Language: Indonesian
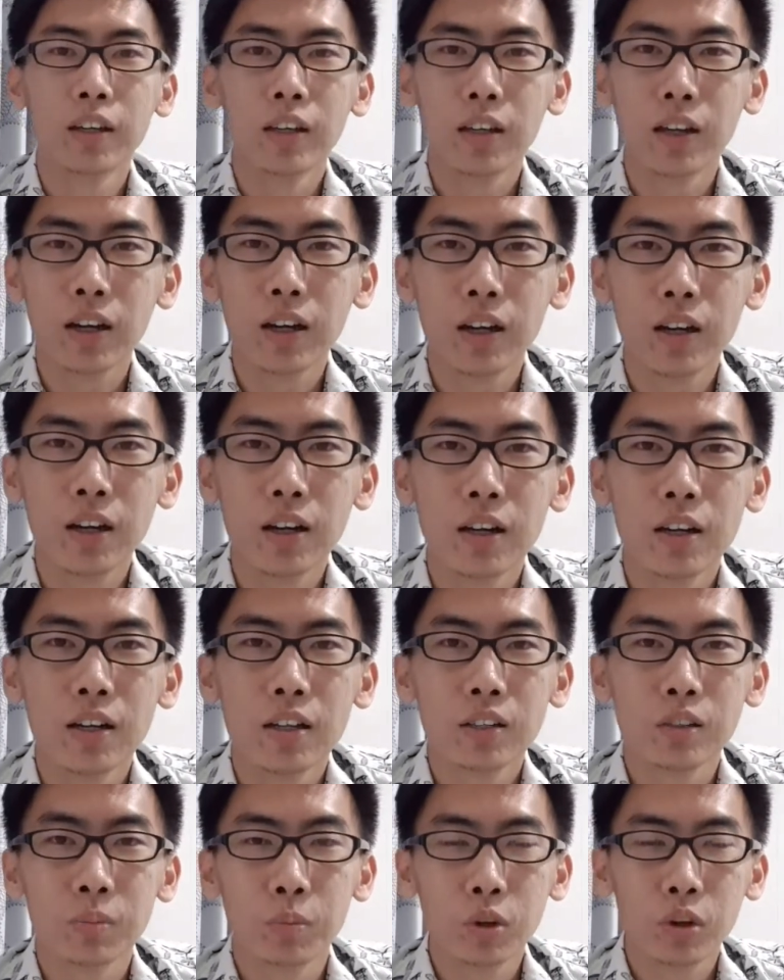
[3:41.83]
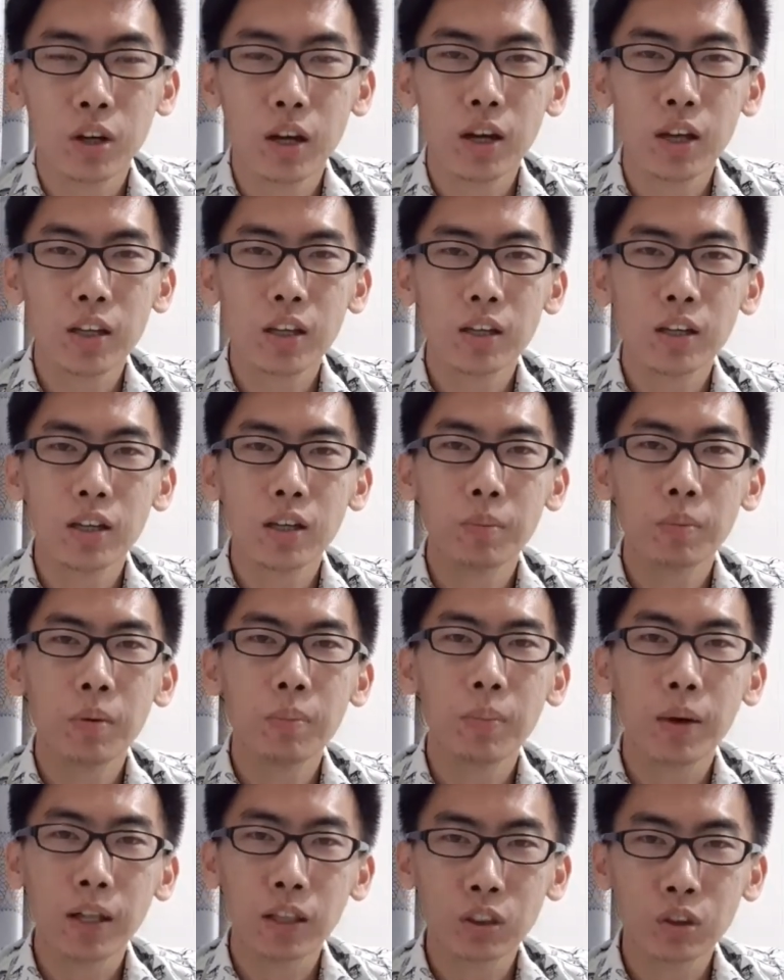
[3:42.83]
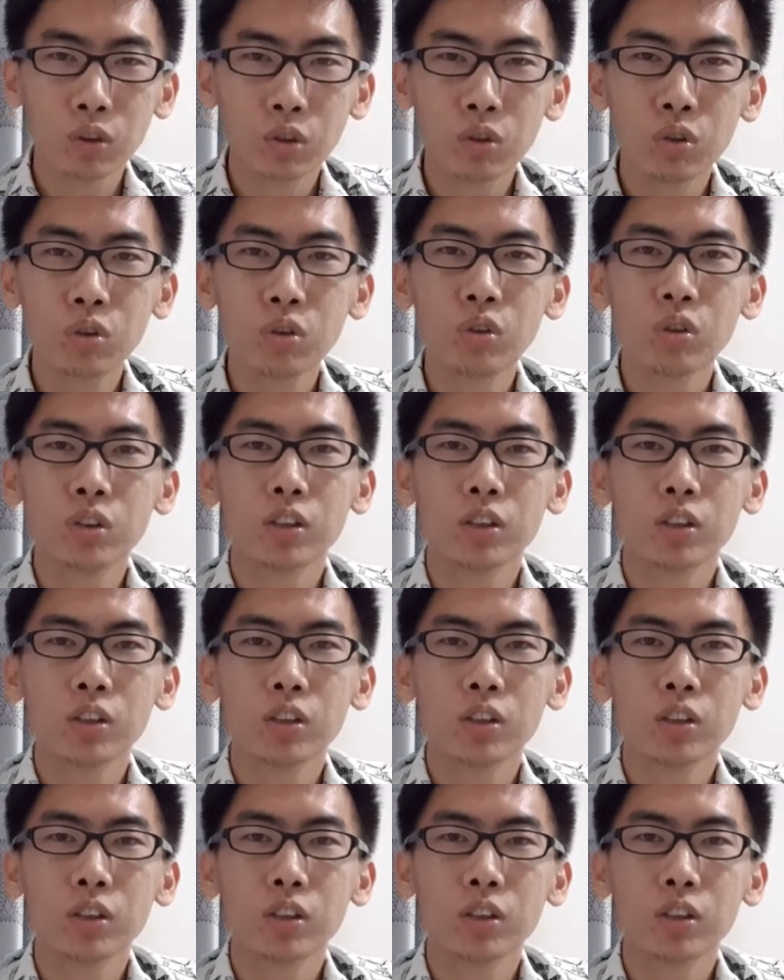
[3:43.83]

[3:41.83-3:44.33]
ya semoga ini membantu